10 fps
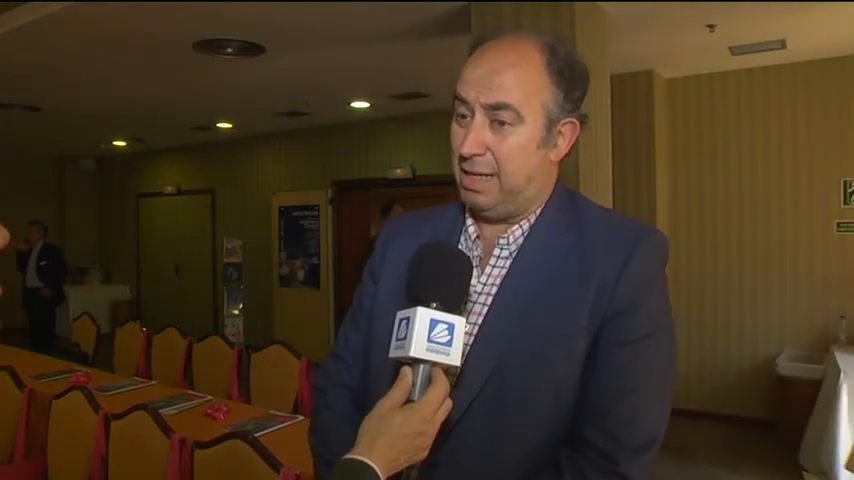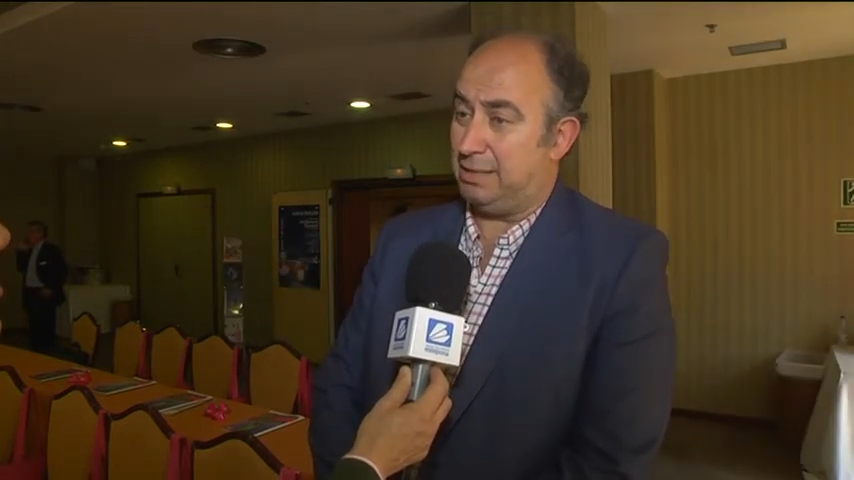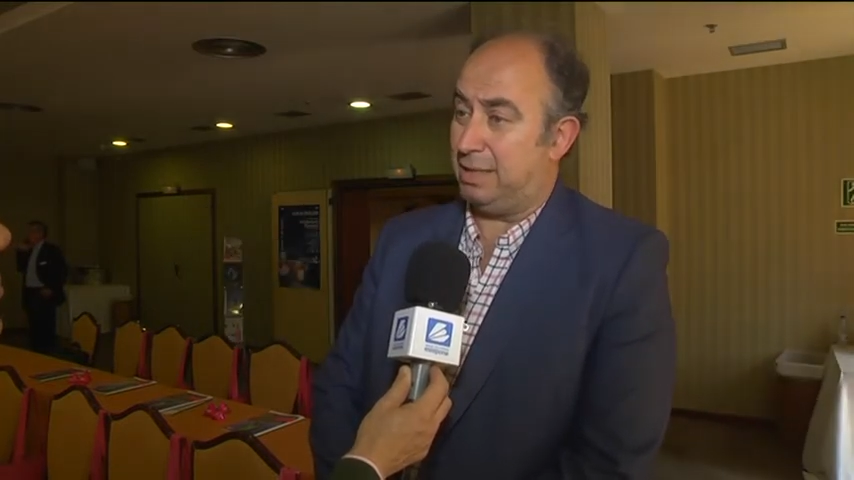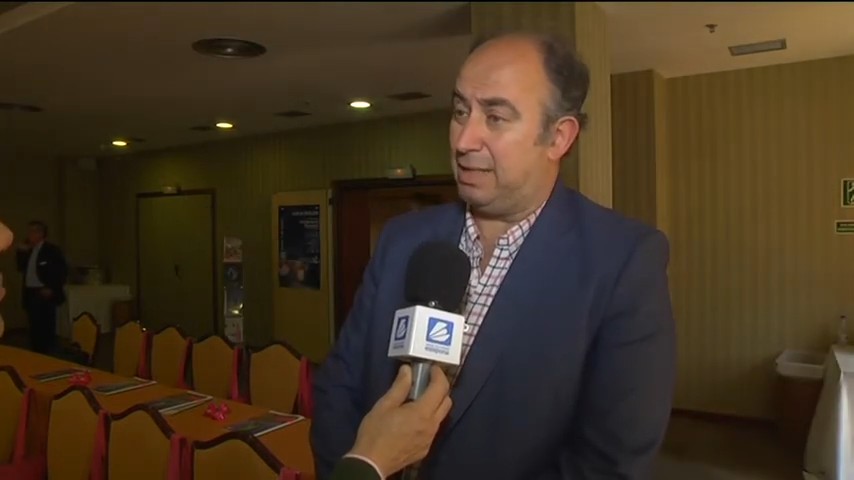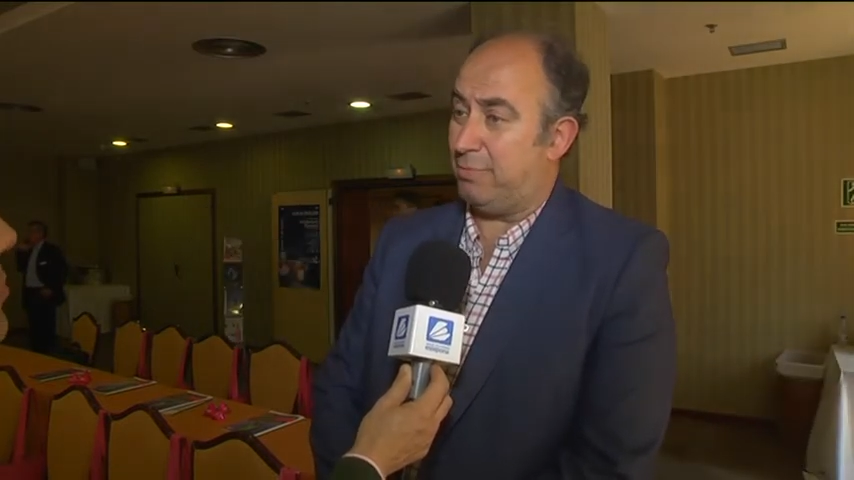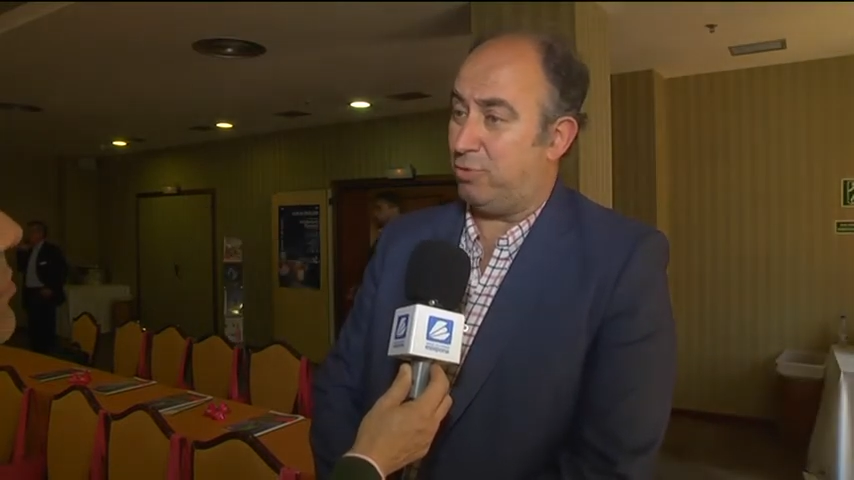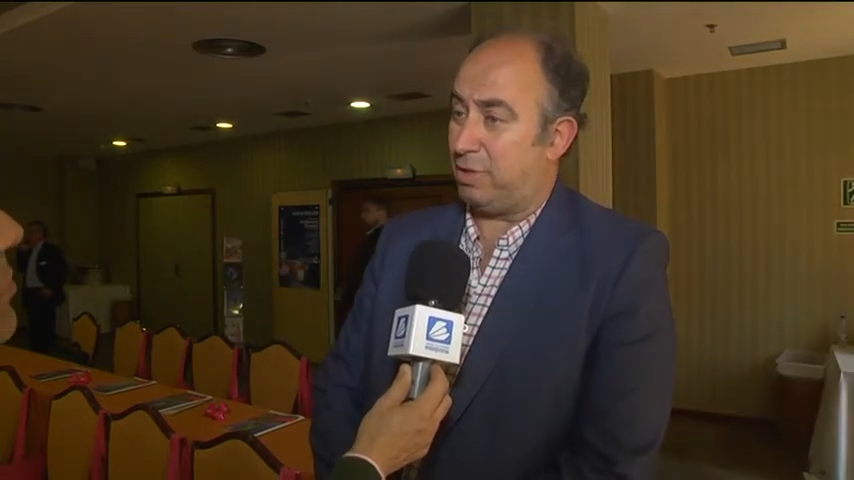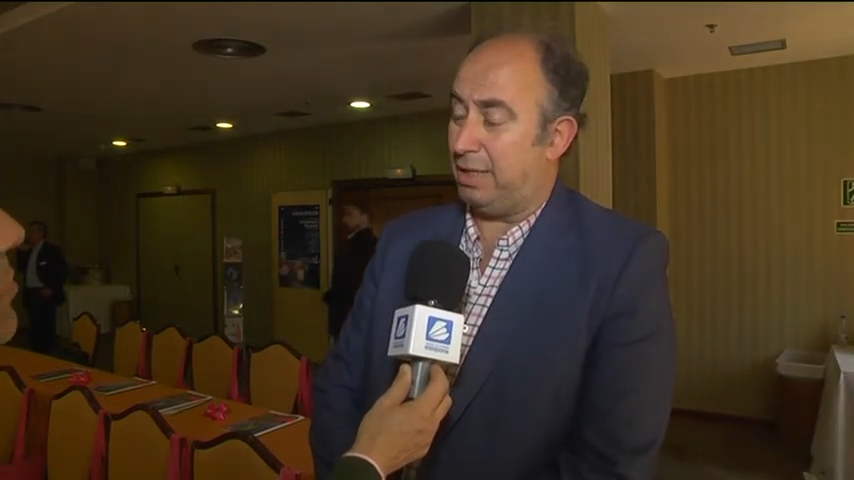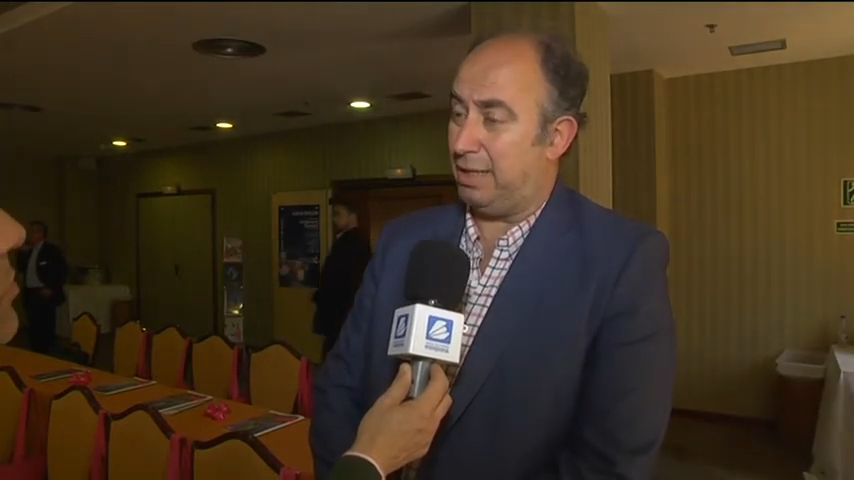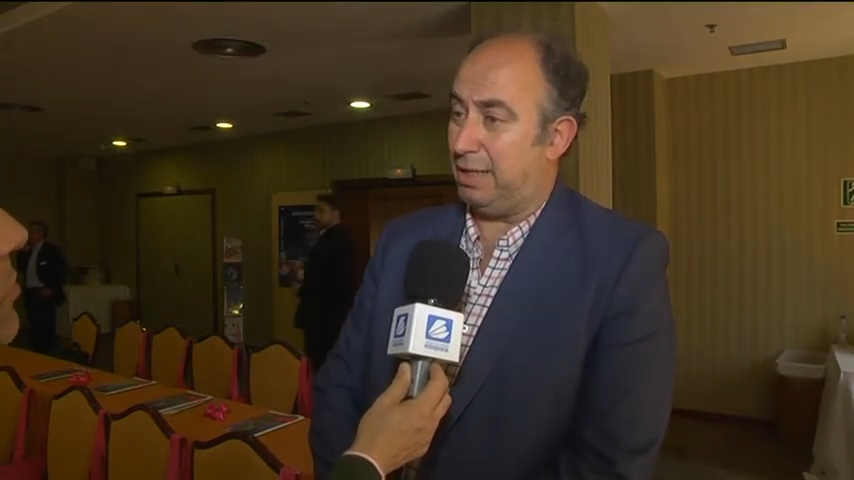entendíamos
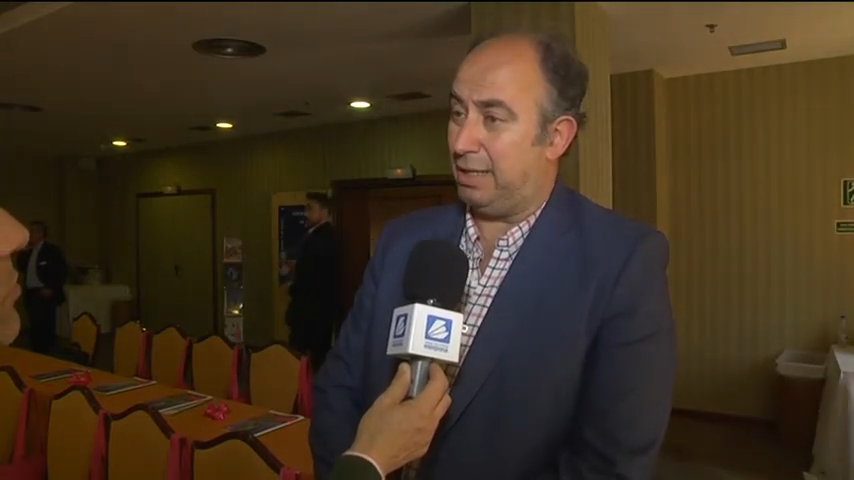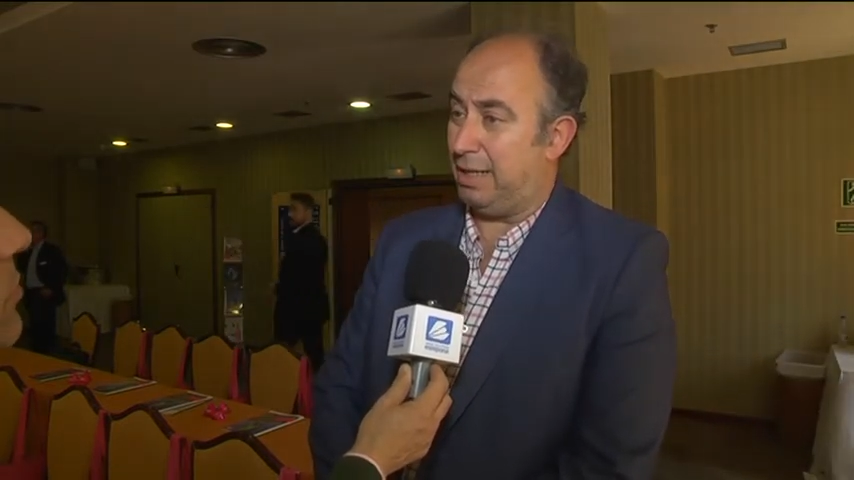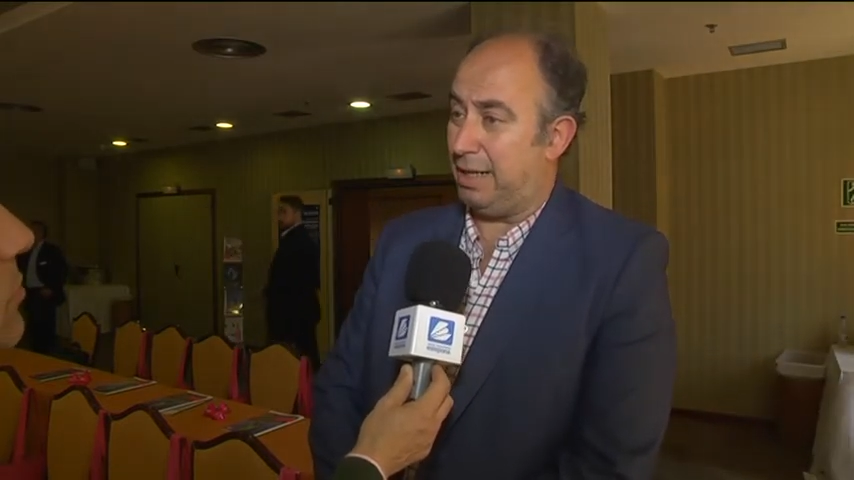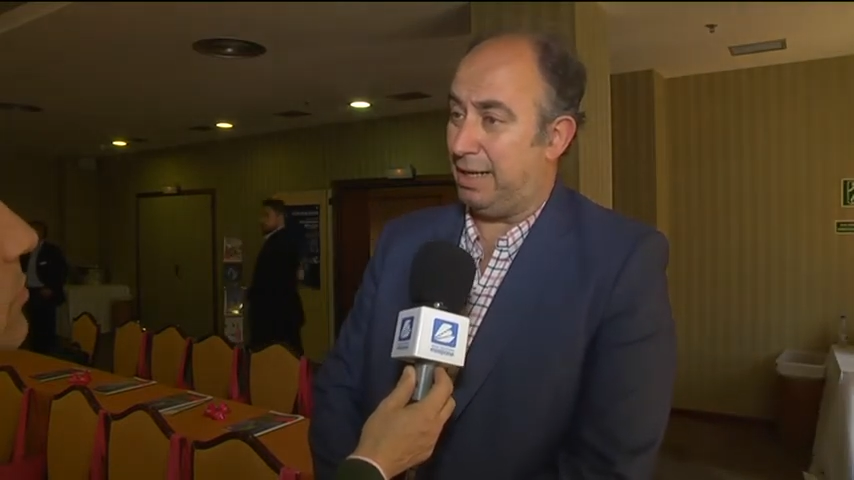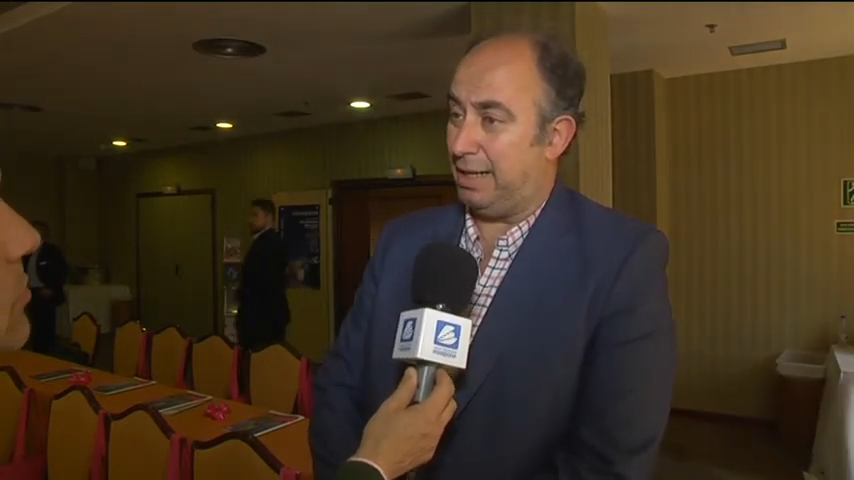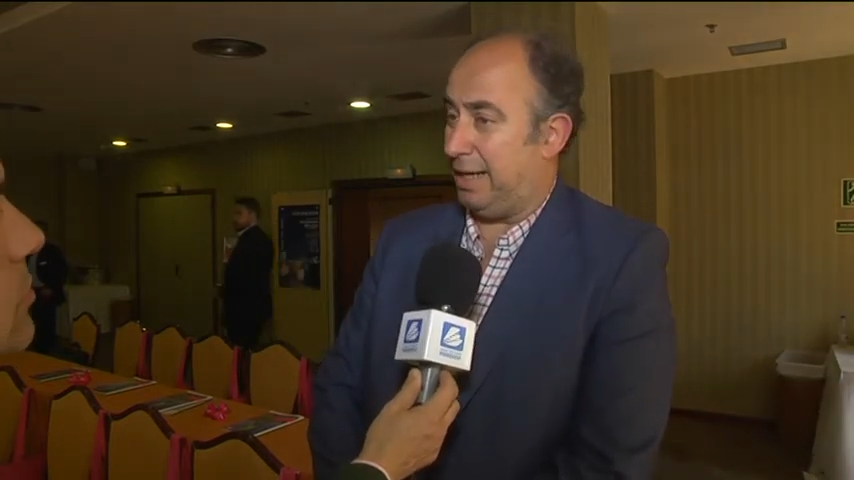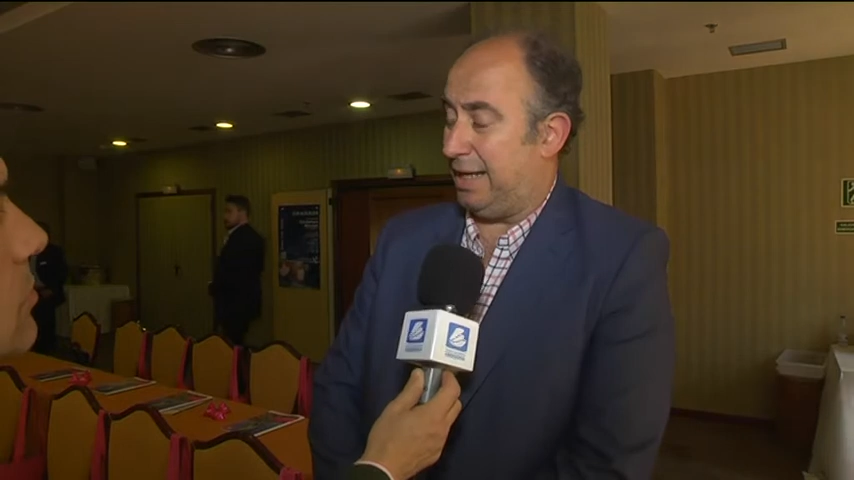que eh,